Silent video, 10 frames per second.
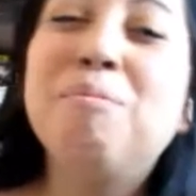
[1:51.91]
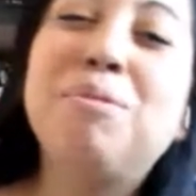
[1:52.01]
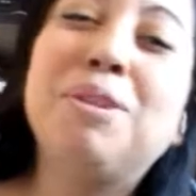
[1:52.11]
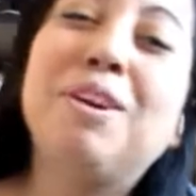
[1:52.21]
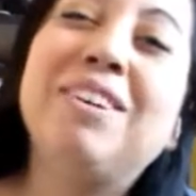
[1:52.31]

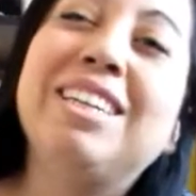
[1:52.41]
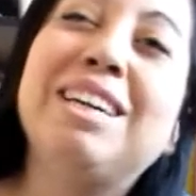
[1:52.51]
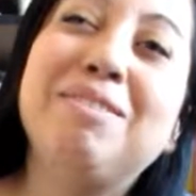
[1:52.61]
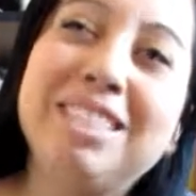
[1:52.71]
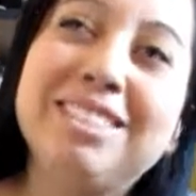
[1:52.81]
Pero a
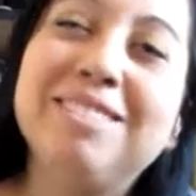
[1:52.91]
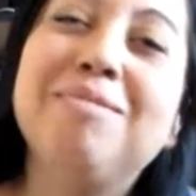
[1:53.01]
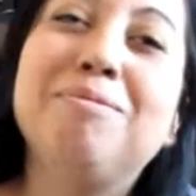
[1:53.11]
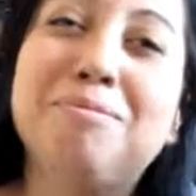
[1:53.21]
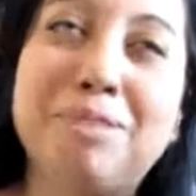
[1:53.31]
Benjamín,
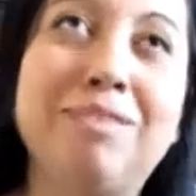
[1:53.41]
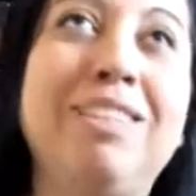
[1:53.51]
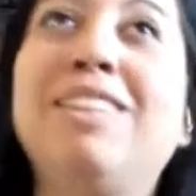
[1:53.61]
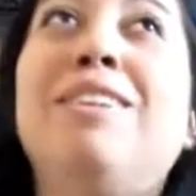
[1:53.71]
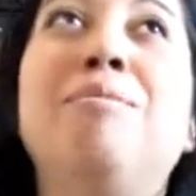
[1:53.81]

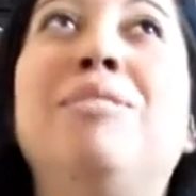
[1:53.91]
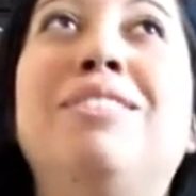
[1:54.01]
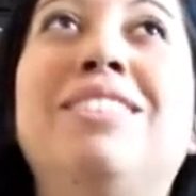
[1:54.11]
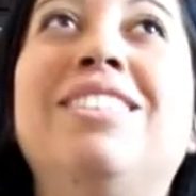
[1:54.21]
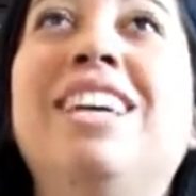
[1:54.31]
volviendo al
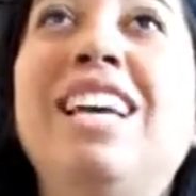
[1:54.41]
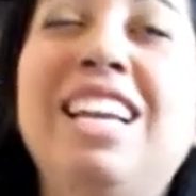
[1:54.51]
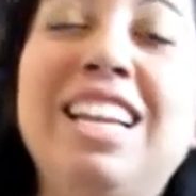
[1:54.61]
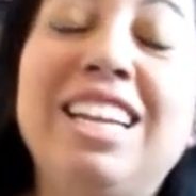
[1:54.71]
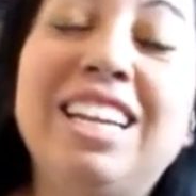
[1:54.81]
punto,
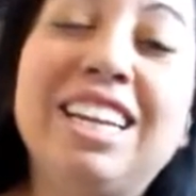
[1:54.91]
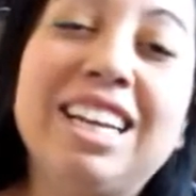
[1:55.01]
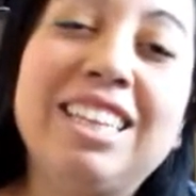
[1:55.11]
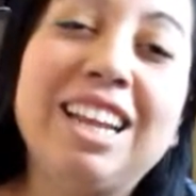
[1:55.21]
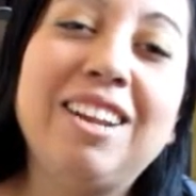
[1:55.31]
le
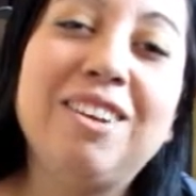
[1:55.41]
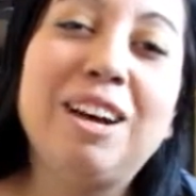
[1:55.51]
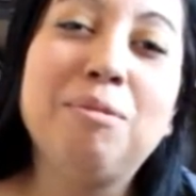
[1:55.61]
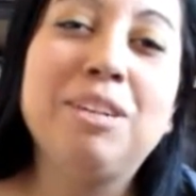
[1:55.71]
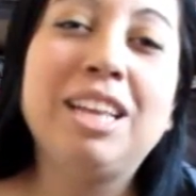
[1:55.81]
encantan los
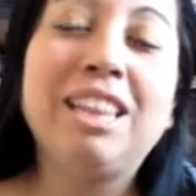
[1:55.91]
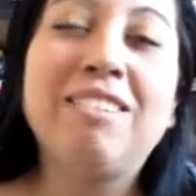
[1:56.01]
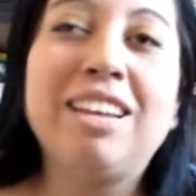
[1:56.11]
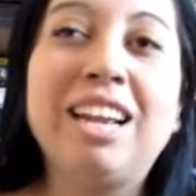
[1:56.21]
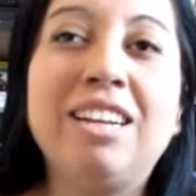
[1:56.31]
amores de
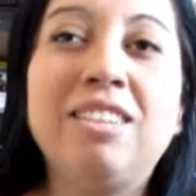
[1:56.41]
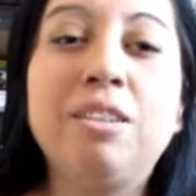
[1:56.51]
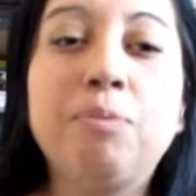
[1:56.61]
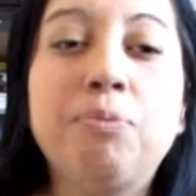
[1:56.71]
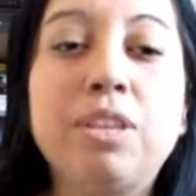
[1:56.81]

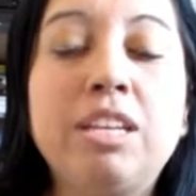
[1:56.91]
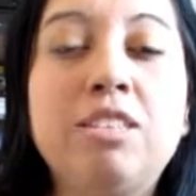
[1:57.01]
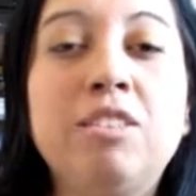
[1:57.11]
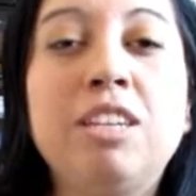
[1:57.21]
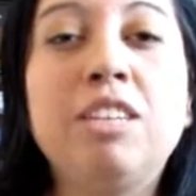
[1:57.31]
verano y
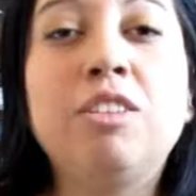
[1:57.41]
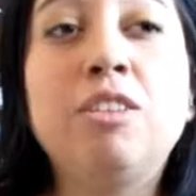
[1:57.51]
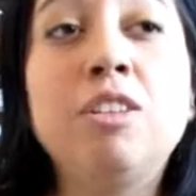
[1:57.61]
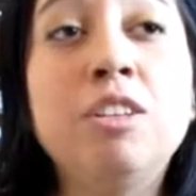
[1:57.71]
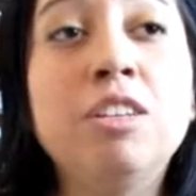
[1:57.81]
sobre
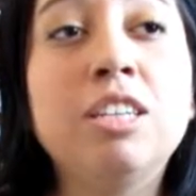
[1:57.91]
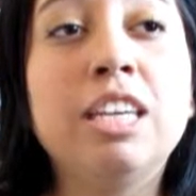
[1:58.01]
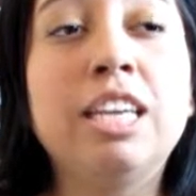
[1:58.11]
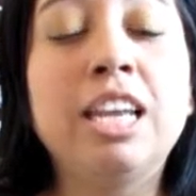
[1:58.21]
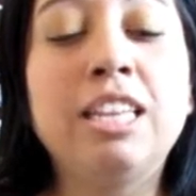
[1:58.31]
todo
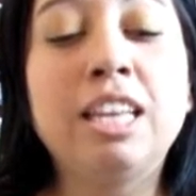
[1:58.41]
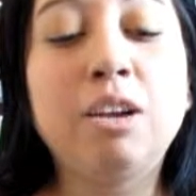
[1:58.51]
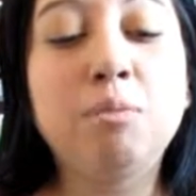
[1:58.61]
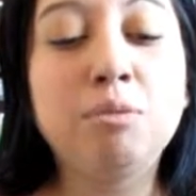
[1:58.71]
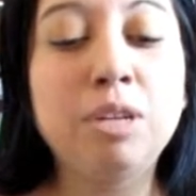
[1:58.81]
que ya está
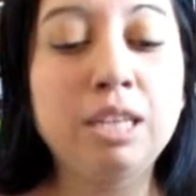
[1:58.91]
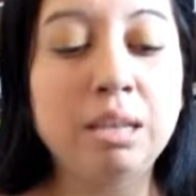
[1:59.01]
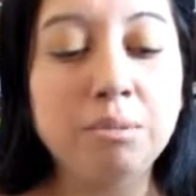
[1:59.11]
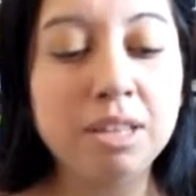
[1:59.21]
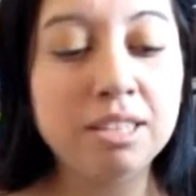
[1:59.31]
como en una
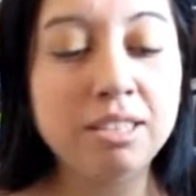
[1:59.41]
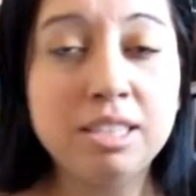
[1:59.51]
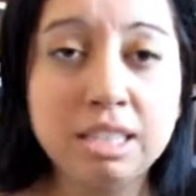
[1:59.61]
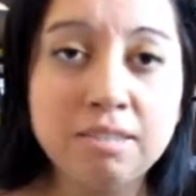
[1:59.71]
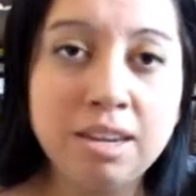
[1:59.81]
etapa
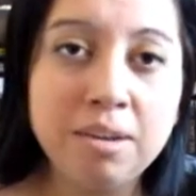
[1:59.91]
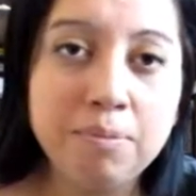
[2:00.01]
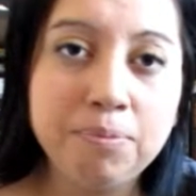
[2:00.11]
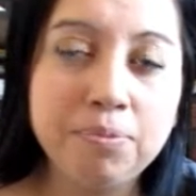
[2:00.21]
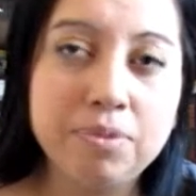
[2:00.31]
decisiva
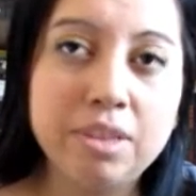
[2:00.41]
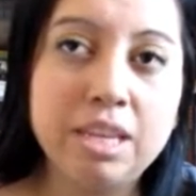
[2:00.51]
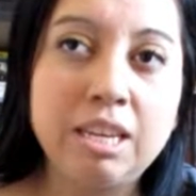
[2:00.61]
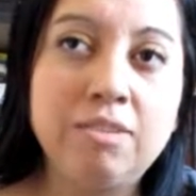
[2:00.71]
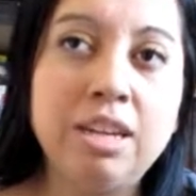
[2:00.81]

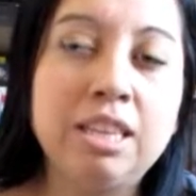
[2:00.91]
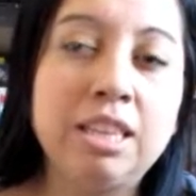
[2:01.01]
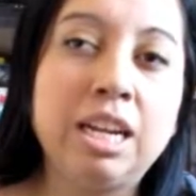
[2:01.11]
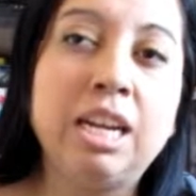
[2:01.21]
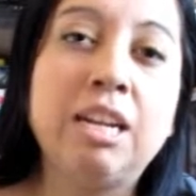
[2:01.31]
y va a
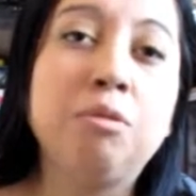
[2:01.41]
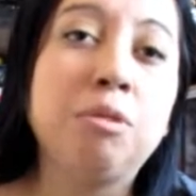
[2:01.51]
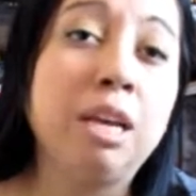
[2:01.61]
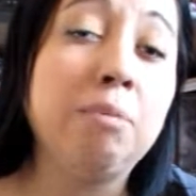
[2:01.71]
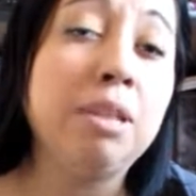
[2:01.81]
entrar a
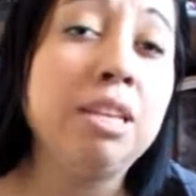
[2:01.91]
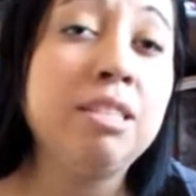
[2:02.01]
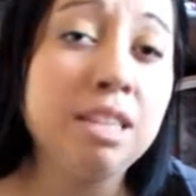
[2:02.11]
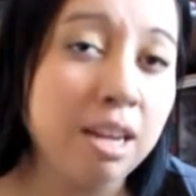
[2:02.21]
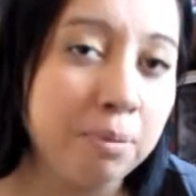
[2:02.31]
estudiar
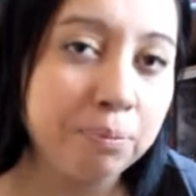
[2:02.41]
medicina.